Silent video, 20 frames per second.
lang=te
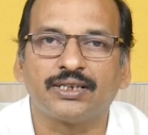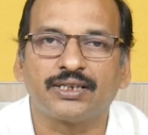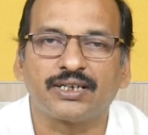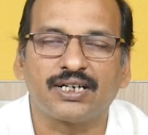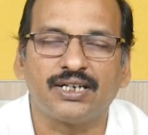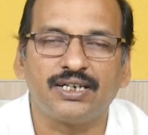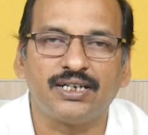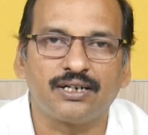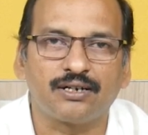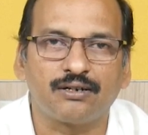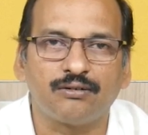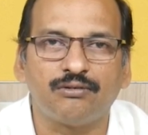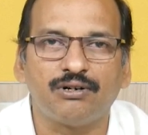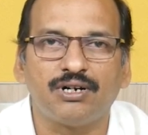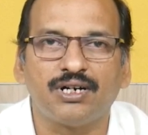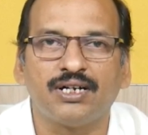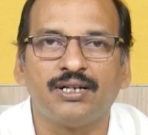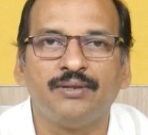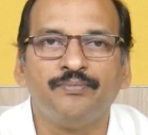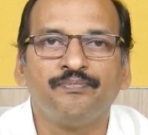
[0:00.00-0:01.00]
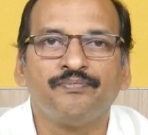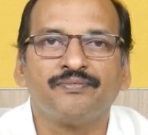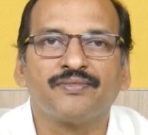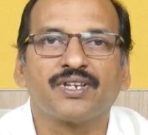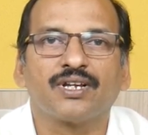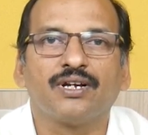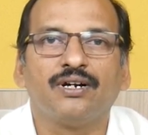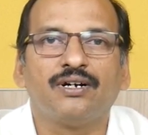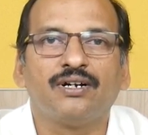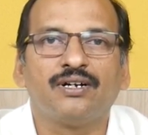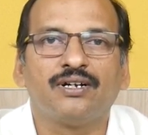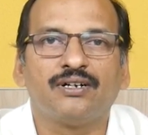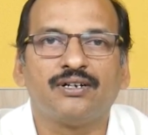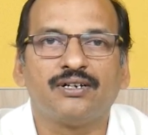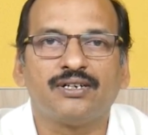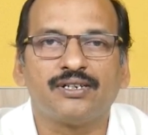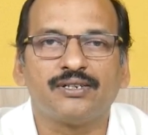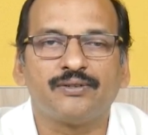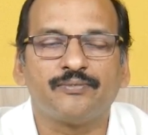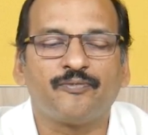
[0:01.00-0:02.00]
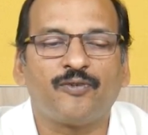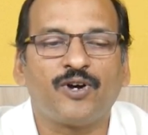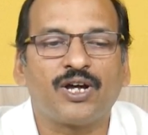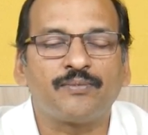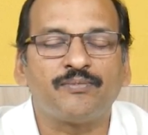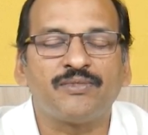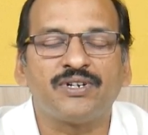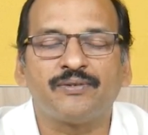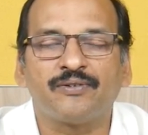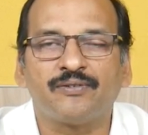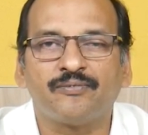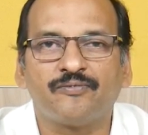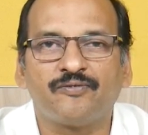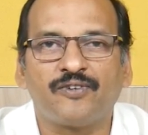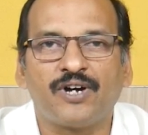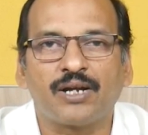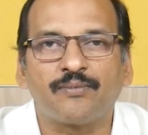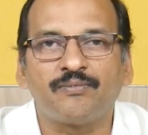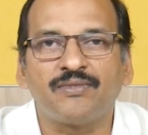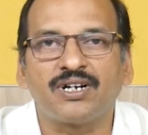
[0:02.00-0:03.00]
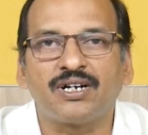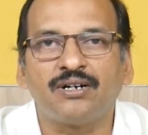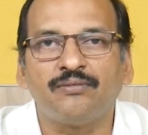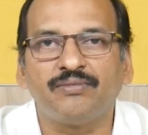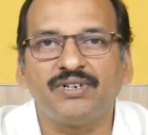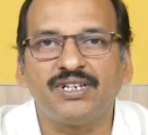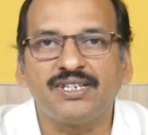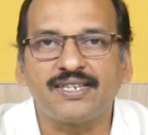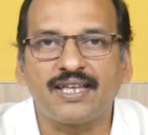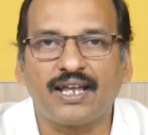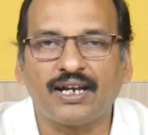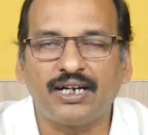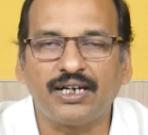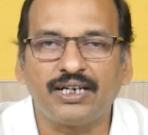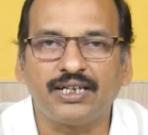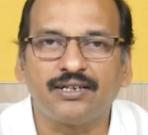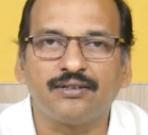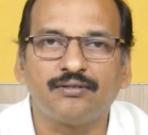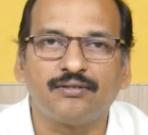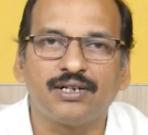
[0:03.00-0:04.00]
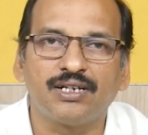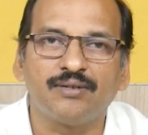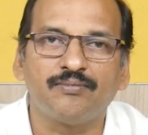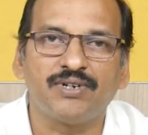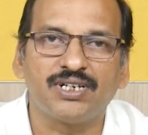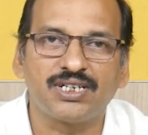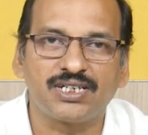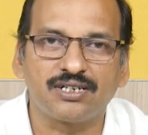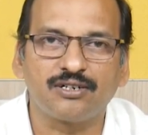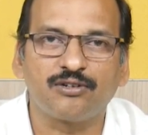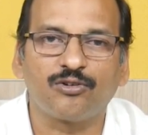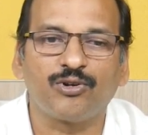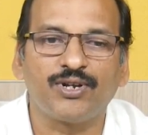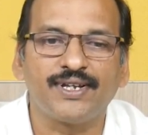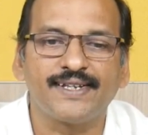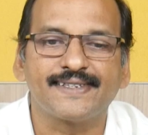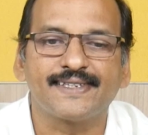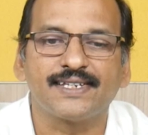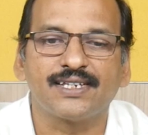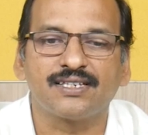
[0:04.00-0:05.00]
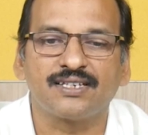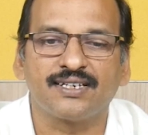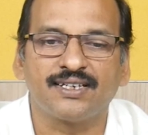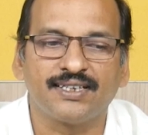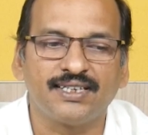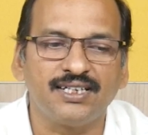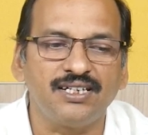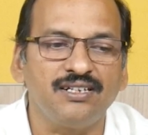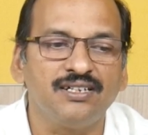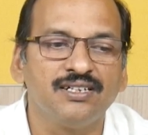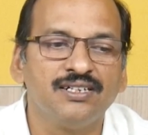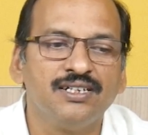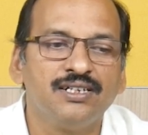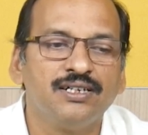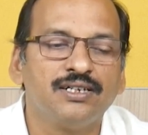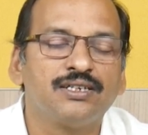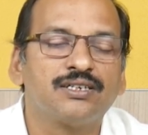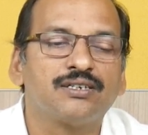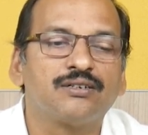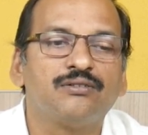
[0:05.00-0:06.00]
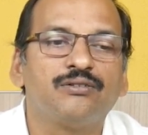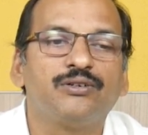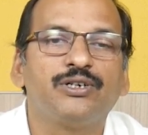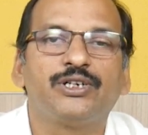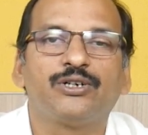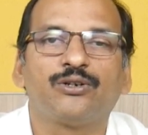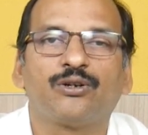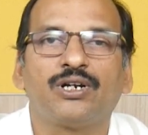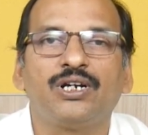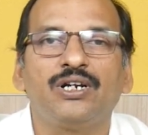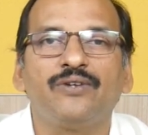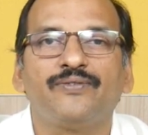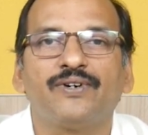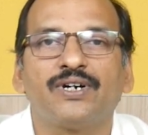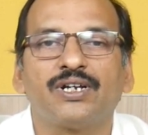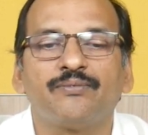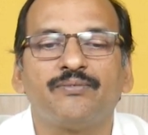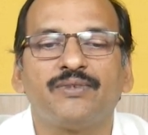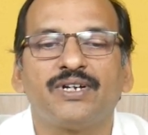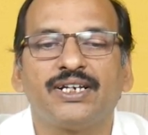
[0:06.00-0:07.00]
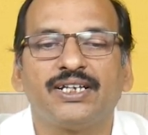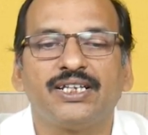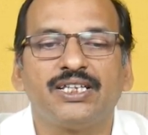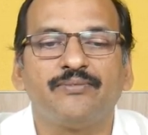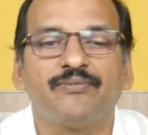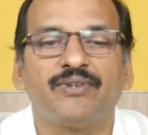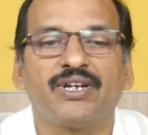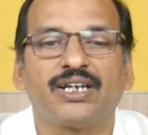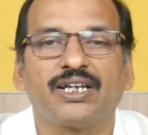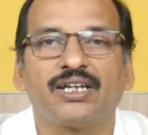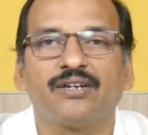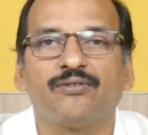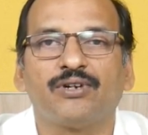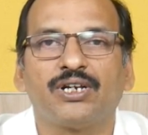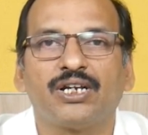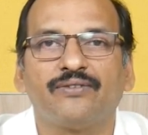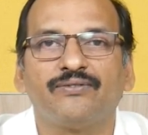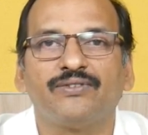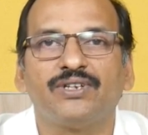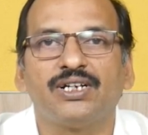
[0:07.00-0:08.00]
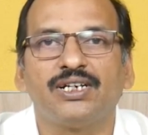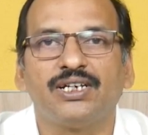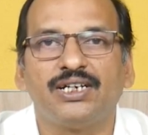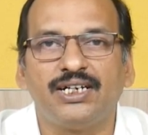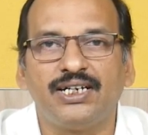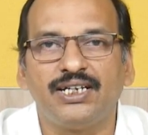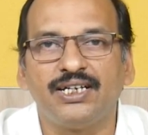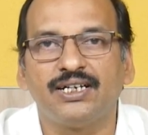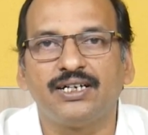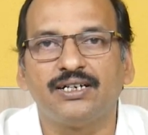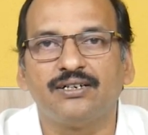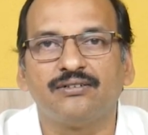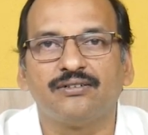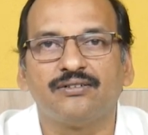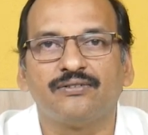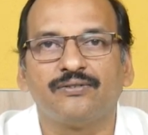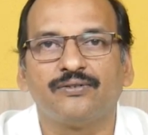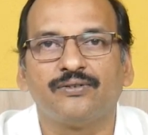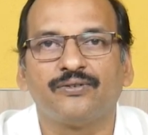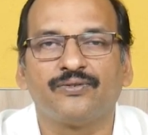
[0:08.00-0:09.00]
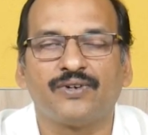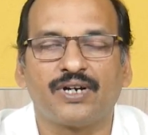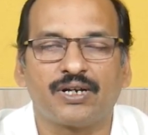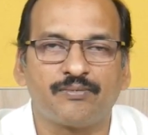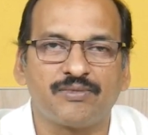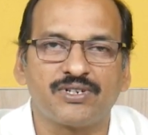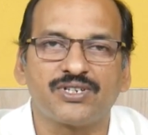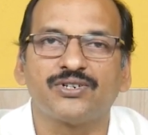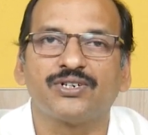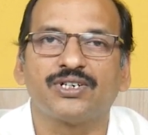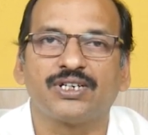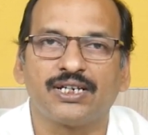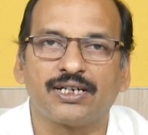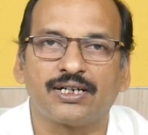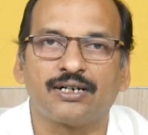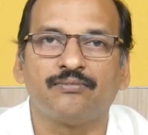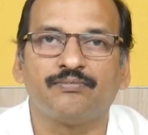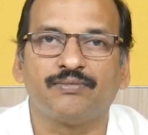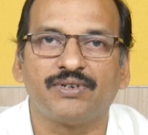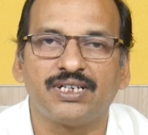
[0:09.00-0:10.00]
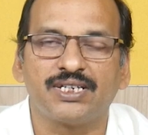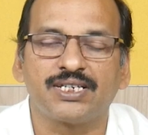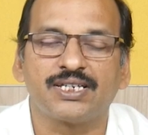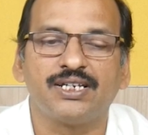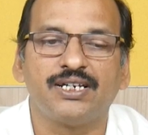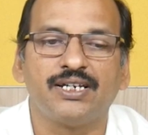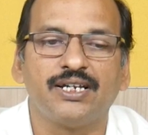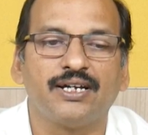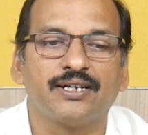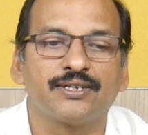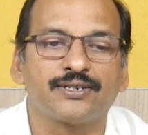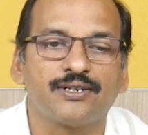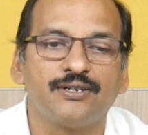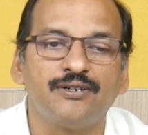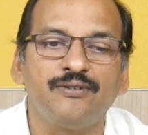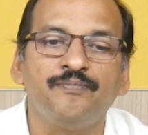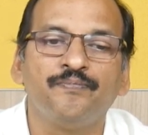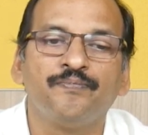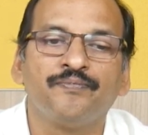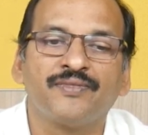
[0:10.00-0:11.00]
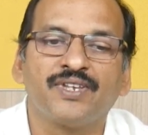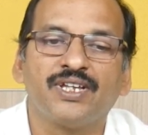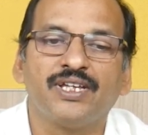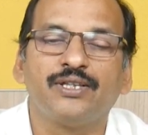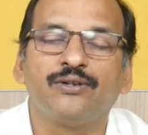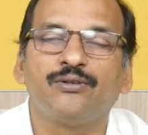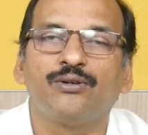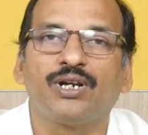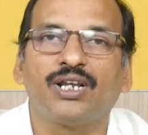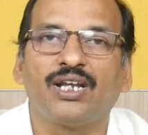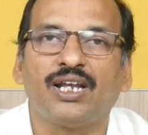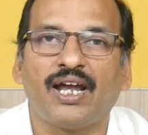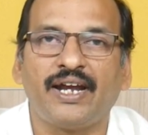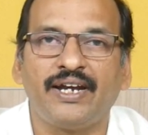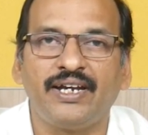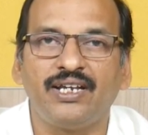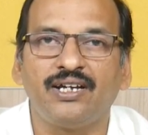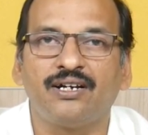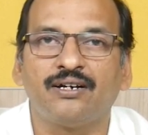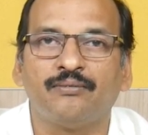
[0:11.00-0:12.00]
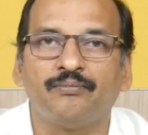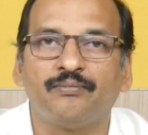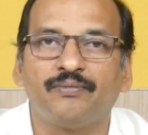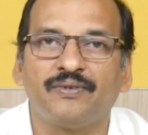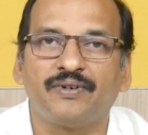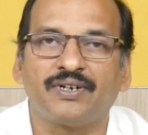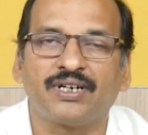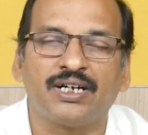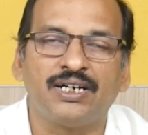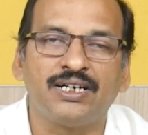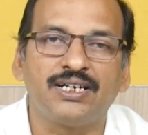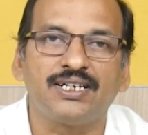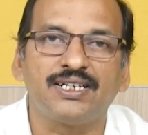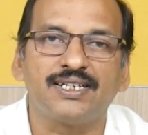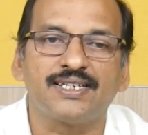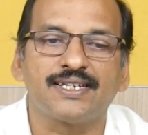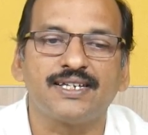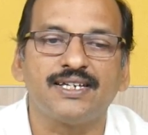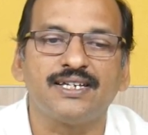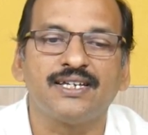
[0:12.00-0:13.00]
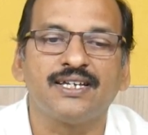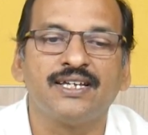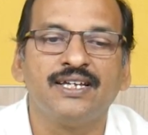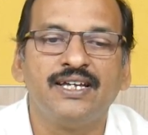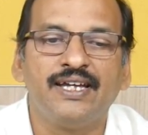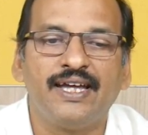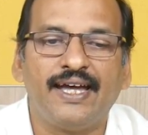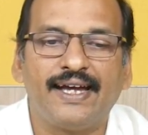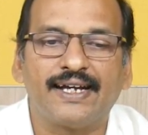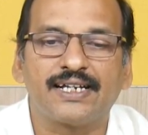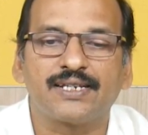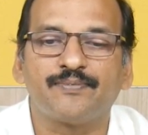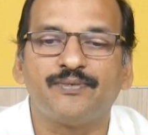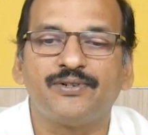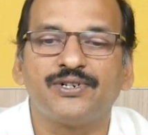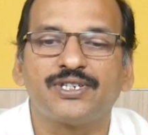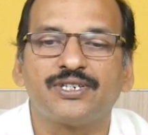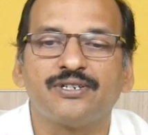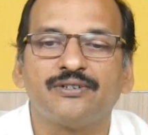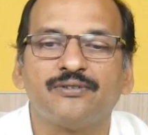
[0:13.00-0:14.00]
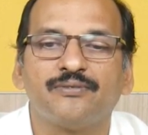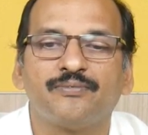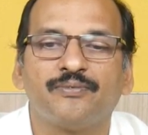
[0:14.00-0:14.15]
అందుకని ఎక్కువ ఫార్మా ఫార్మా కంపెనీస్ అన్నిటికీ కూడా మంచి గ్రోయింగ్ సీజన్ ఇది సో ఈ టొరెంట్ ఫార్మ్ అనేది మనకి వన్ ఆఫ్ ద లీడింగ్ ఫార్మాసిటికల్ కంపెనీస్ ఇండియాస్లో ఇది కూడా నైంటీ కంప్ కంట్రీస్కి ఎక్స్పోర్ట్స్